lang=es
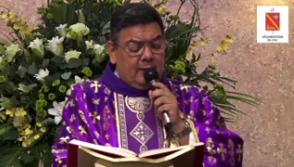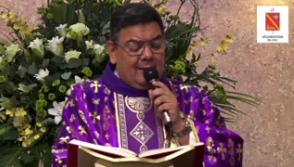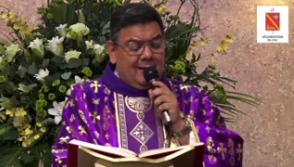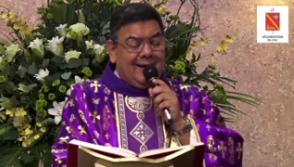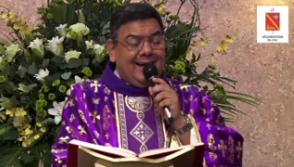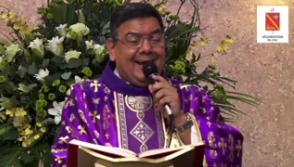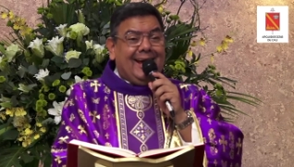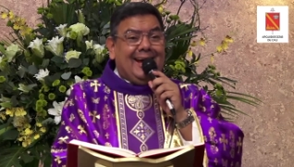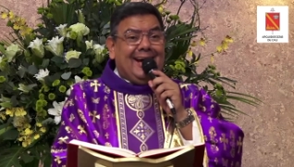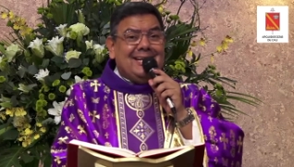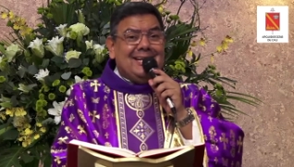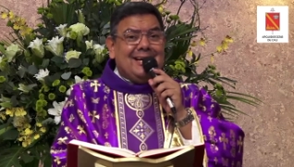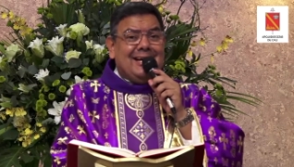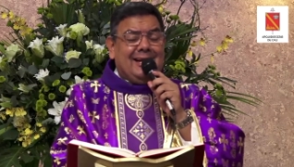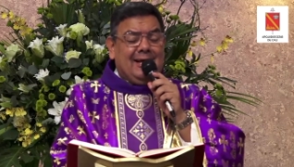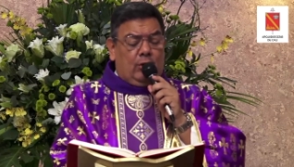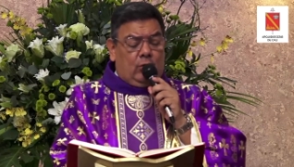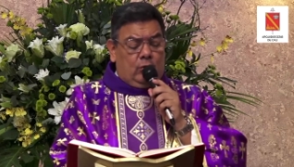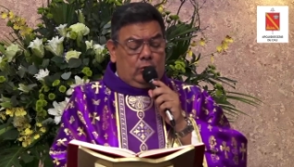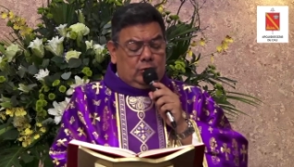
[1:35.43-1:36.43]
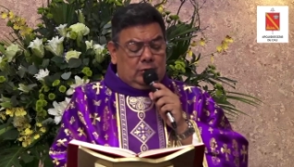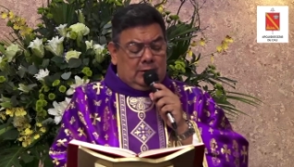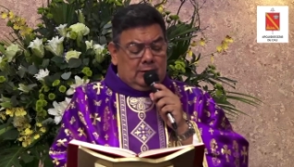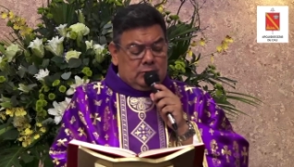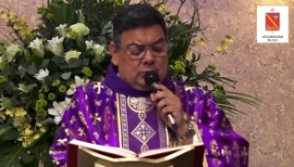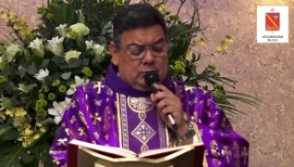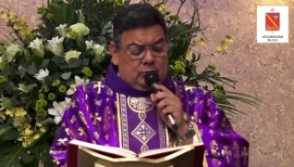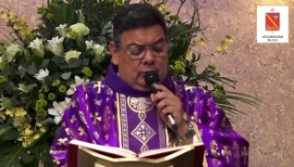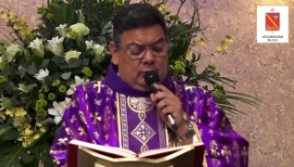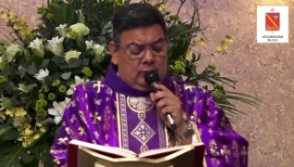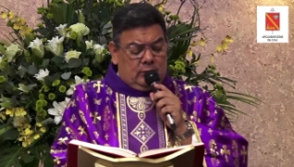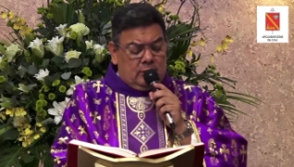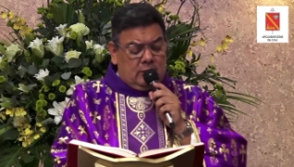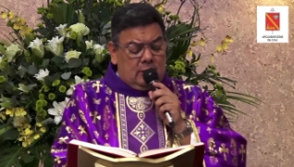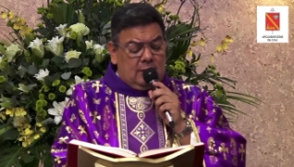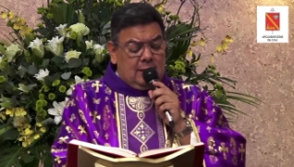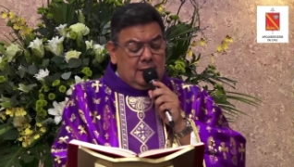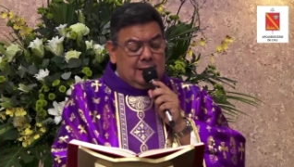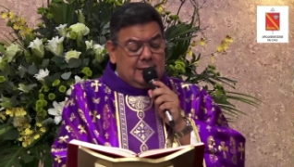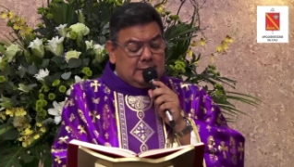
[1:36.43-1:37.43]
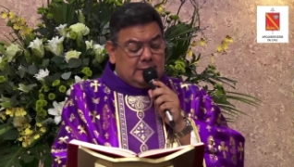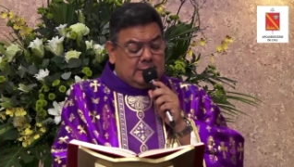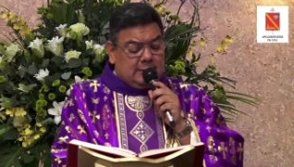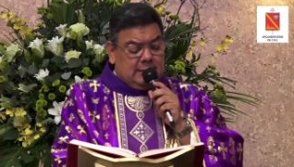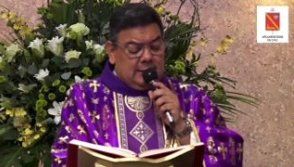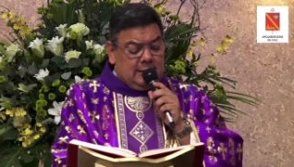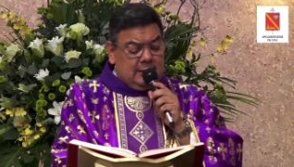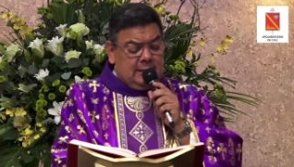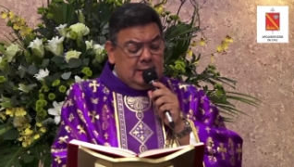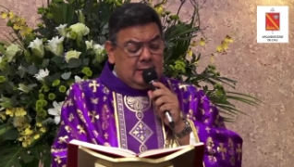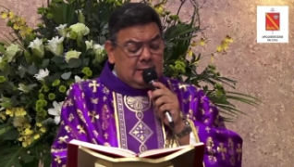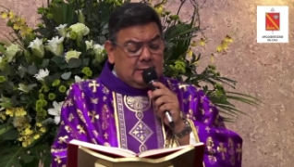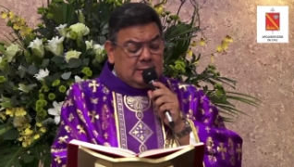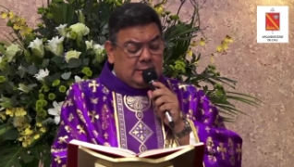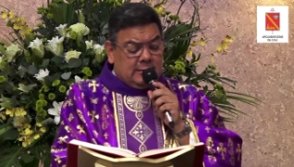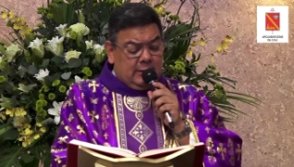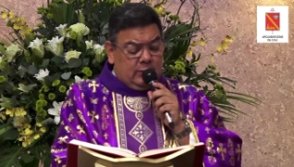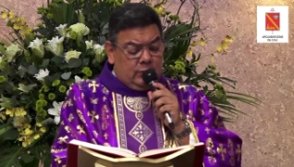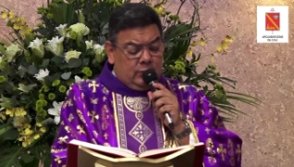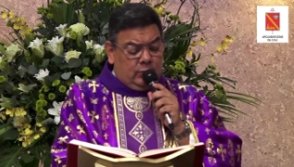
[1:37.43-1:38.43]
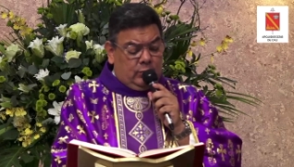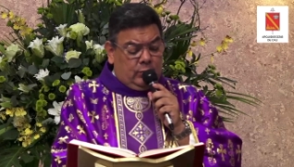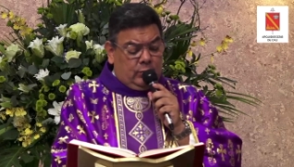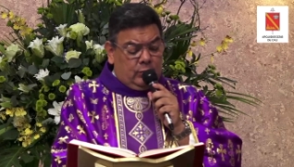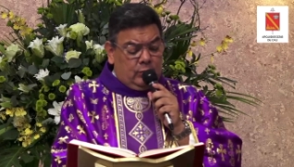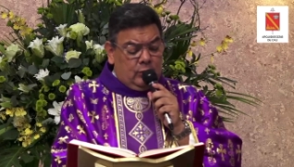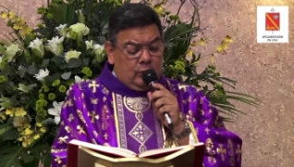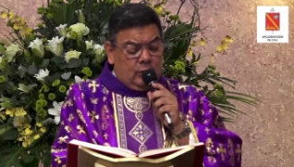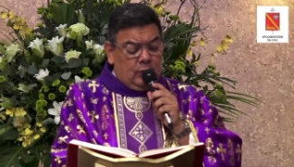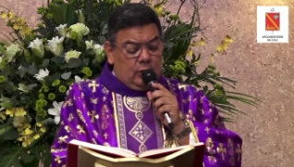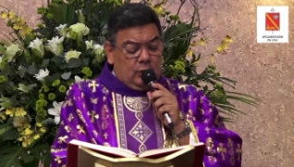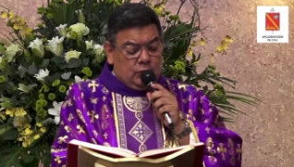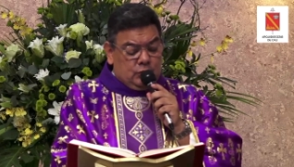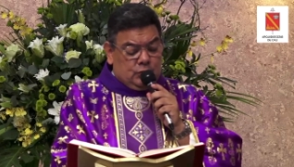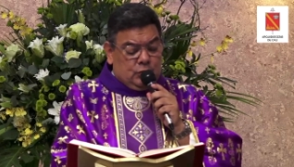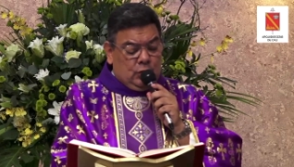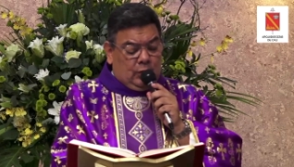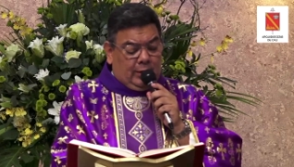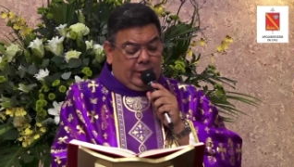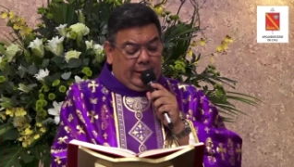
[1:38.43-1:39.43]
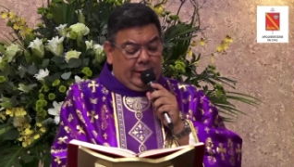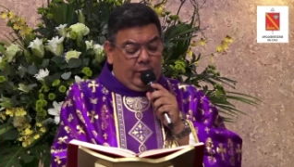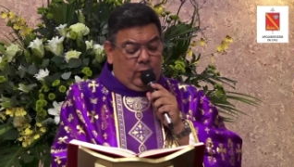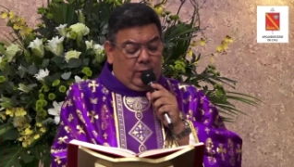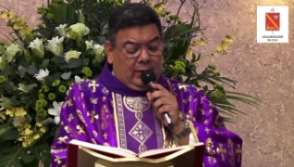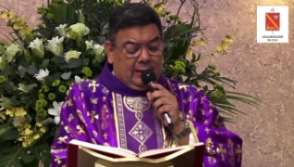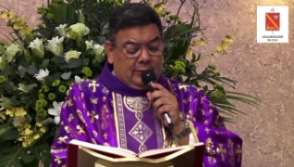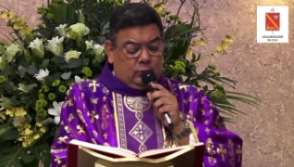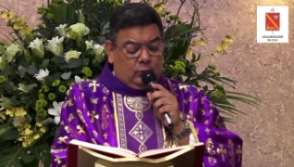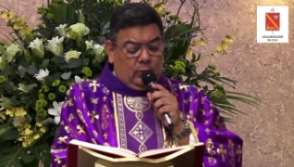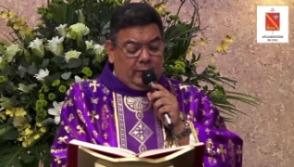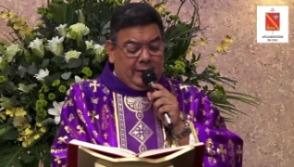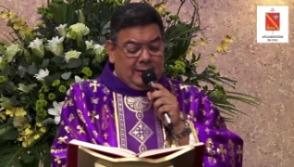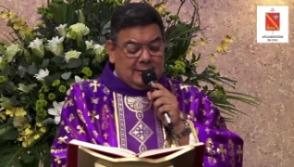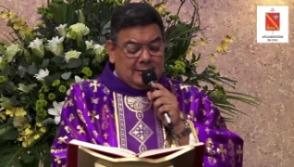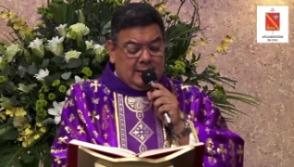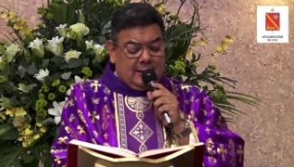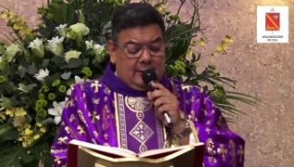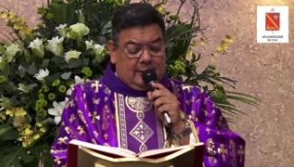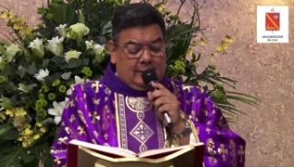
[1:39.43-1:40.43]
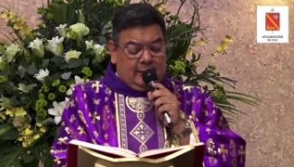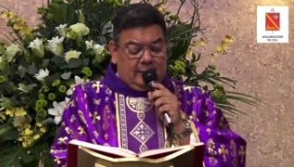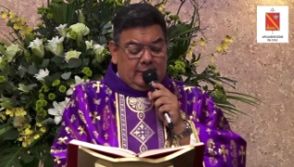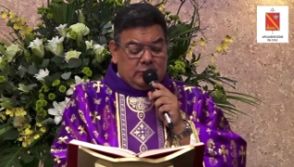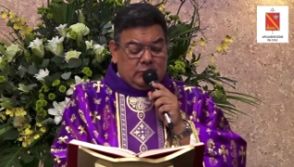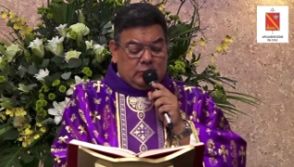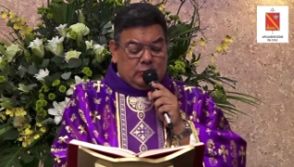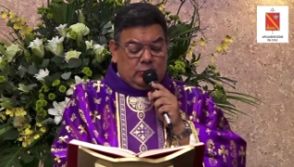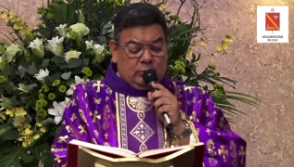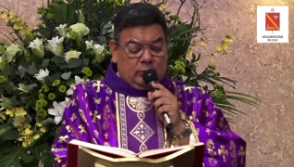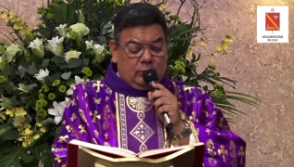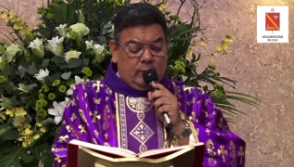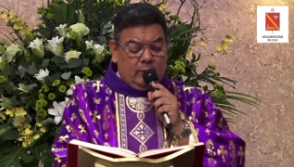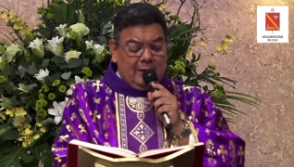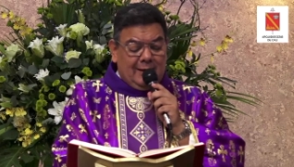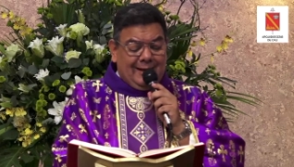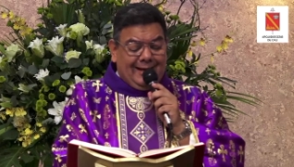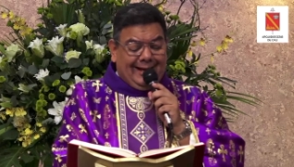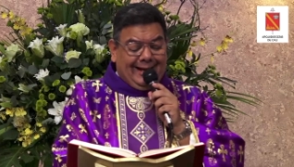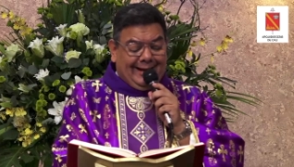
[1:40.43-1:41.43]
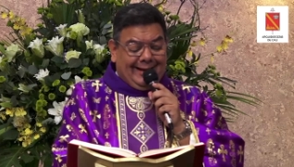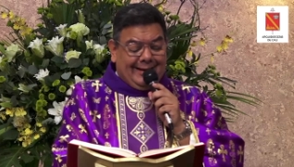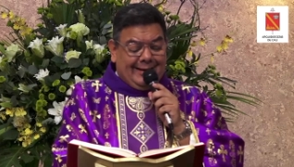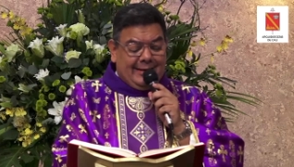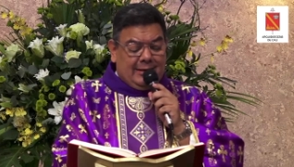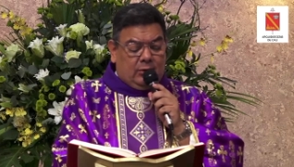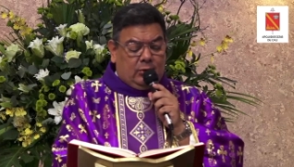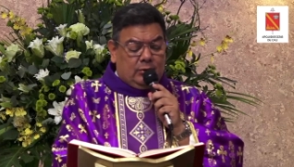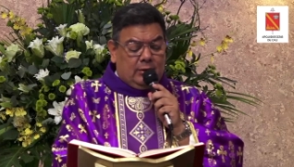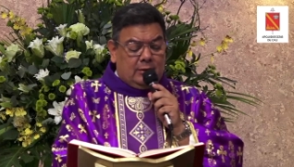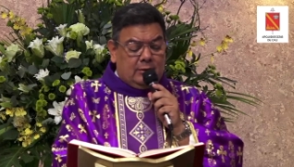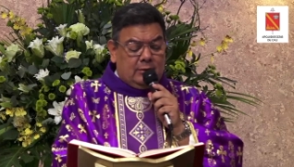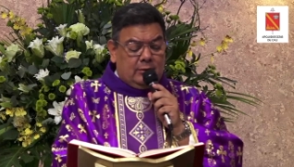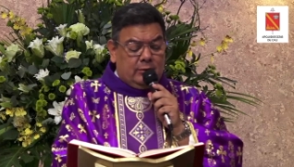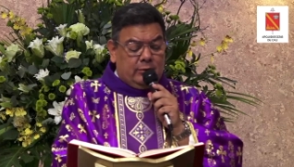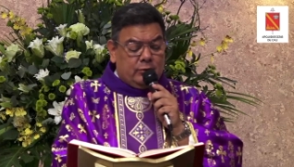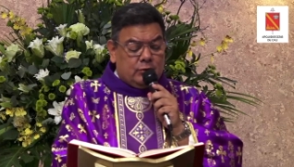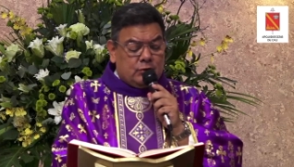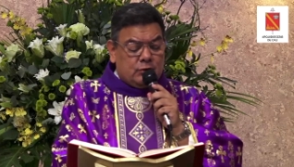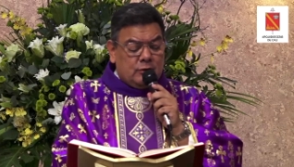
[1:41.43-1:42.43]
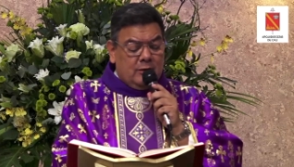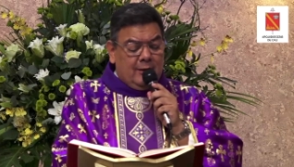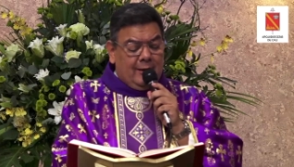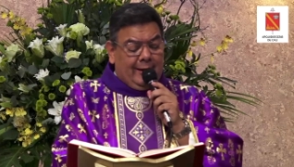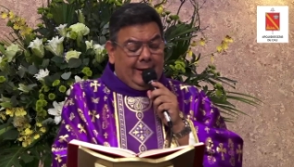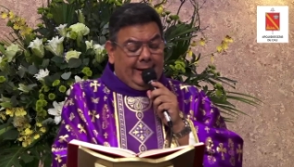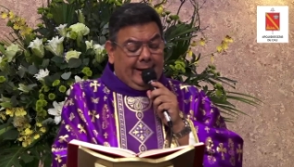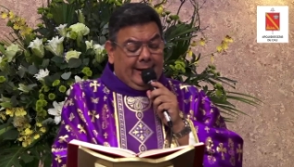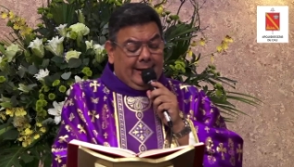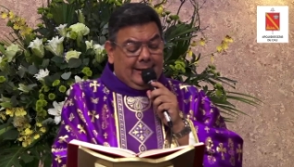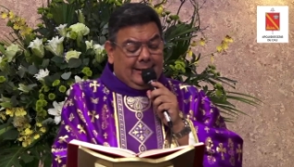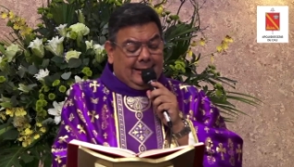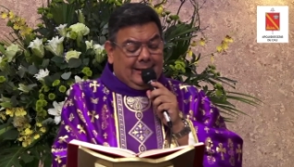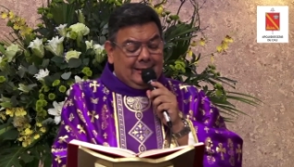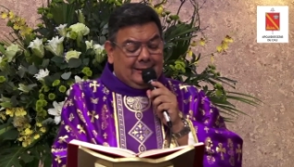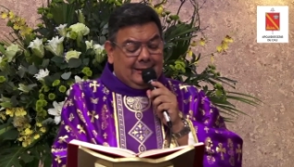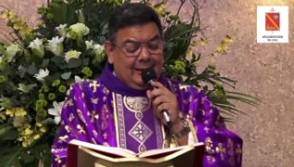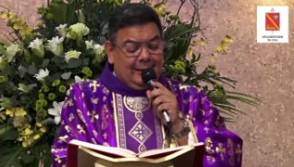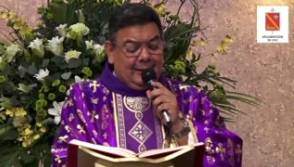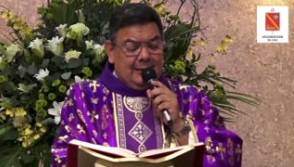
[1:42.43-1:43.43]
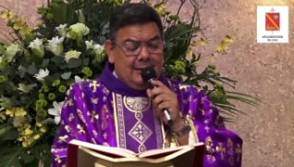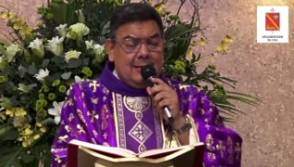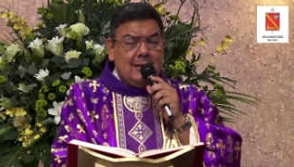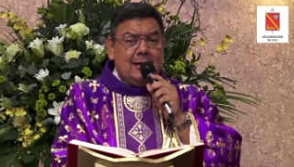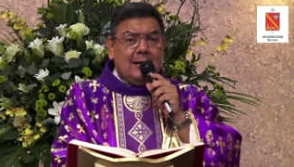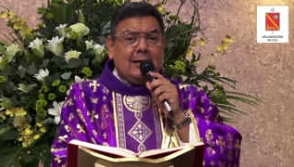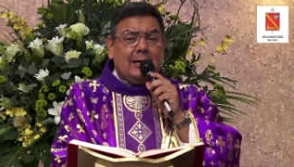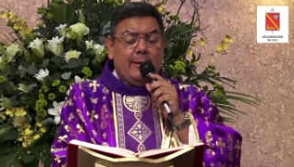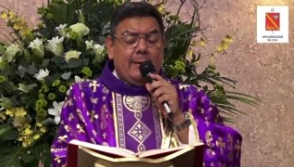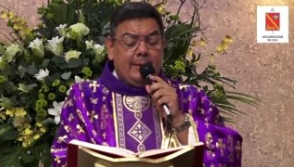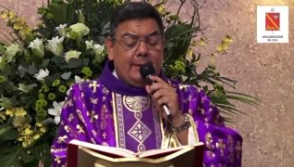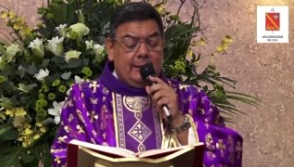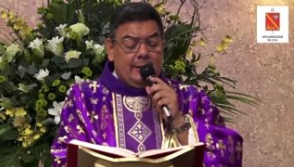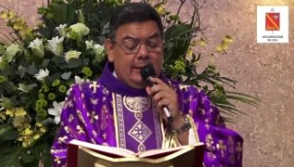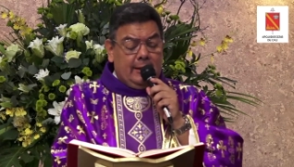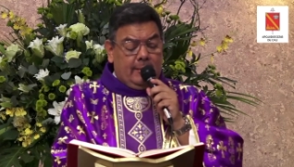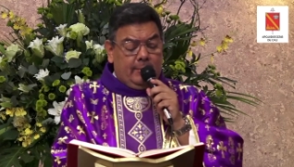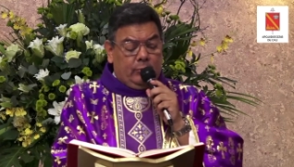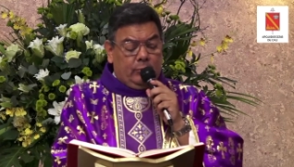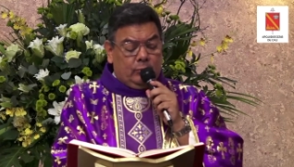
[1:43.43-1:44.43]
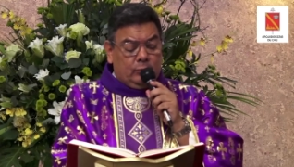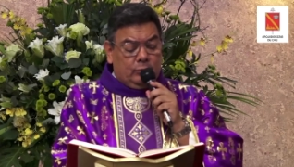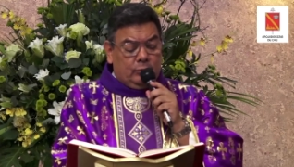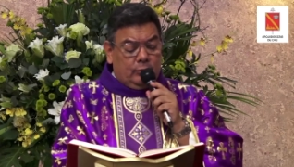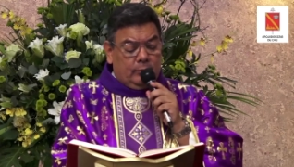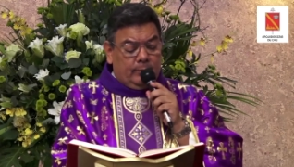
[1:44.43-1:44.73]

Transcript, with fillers: Ella le contestó, sí, Señor. Yo creo que tú eres el Cristo, el Hijo de Dios, el que tenía que venir al mundo.